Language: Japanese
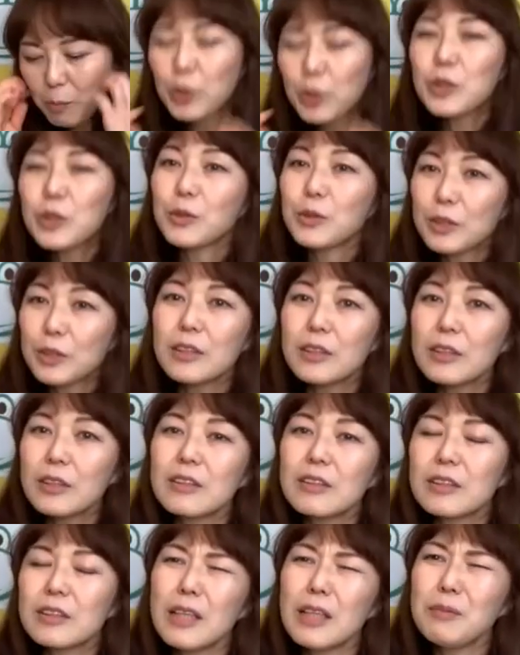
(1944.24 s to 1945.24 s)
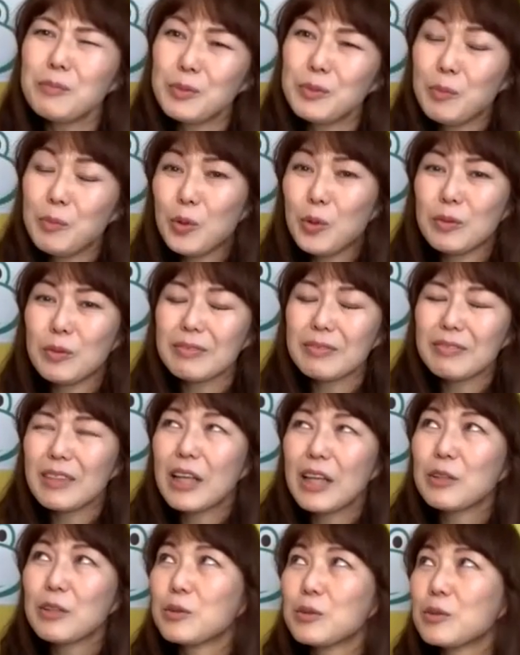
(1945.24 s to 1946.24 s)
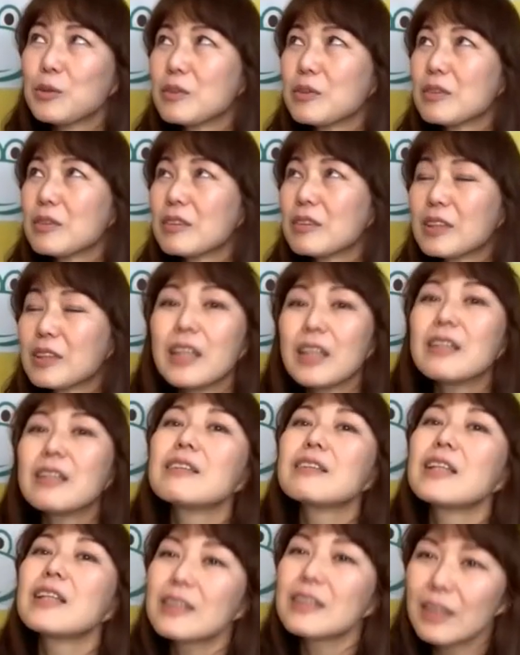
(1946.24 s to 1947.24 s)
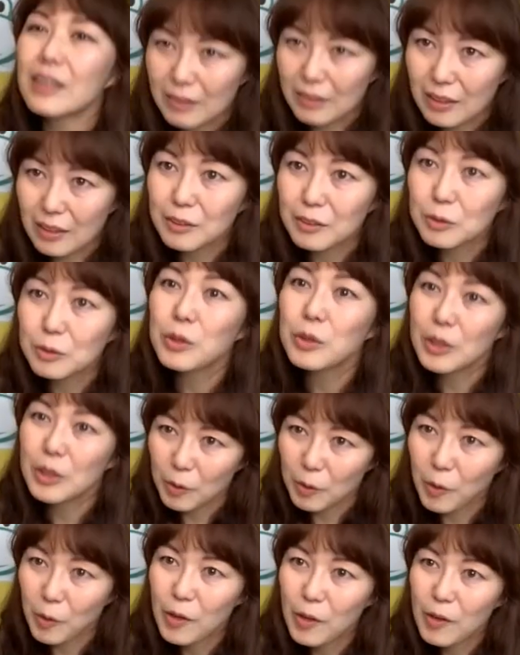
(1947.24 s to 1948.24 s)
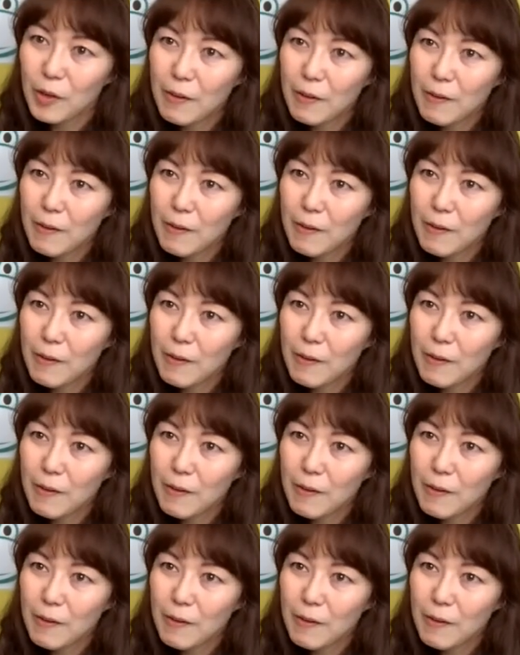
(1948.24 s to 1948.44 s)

もう一つずつ全部もうつけてくださって、動きを、